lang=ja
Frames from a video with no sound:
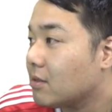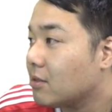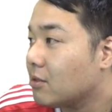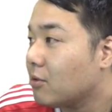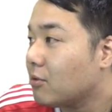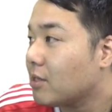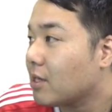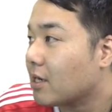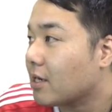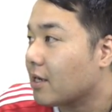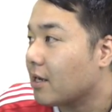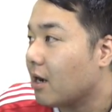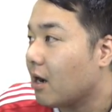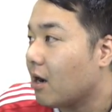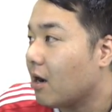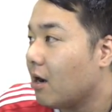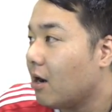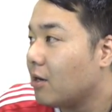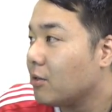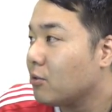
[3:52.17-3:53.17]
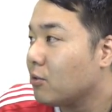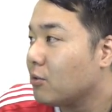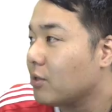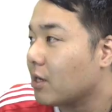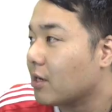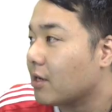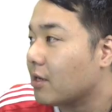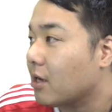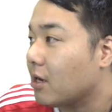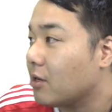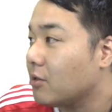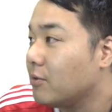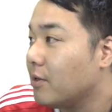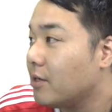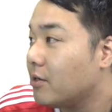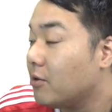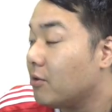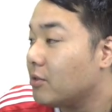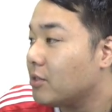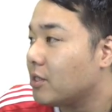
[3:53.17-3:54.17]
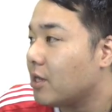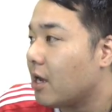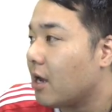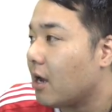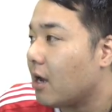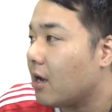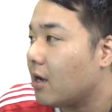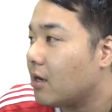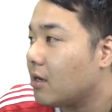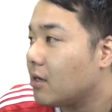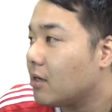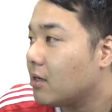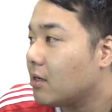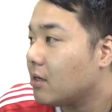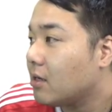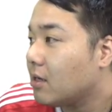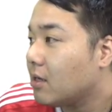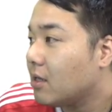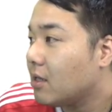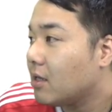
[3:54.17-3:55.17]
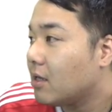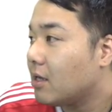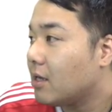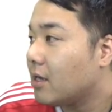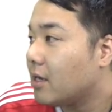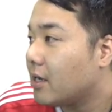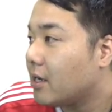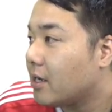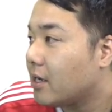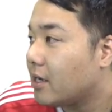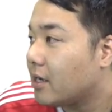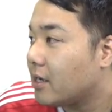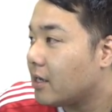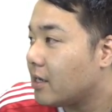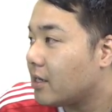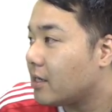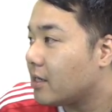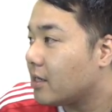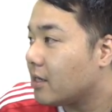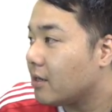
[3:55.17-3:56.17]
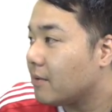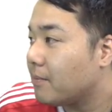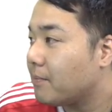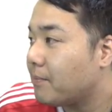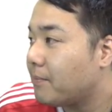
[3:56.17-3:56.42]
どれだっけなあれどこだっけな上の方にね、えー、